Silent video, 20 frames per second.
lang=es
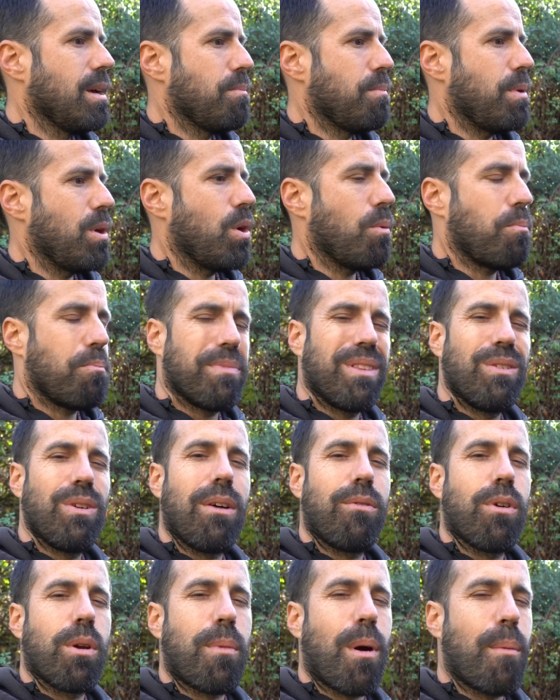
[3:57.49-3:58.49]
pero de
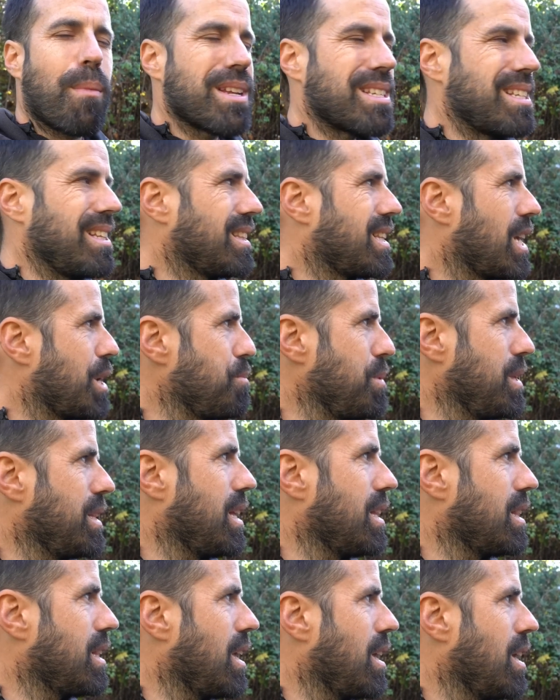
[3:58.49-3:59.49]
una forma más
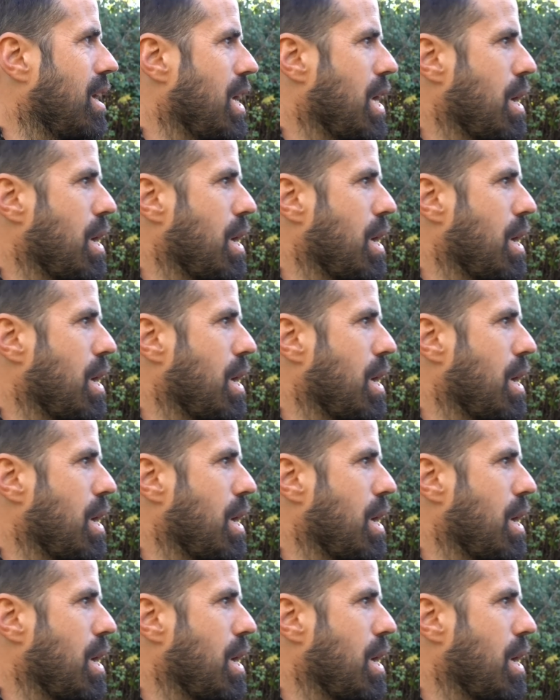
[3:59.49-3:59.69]
intermitente,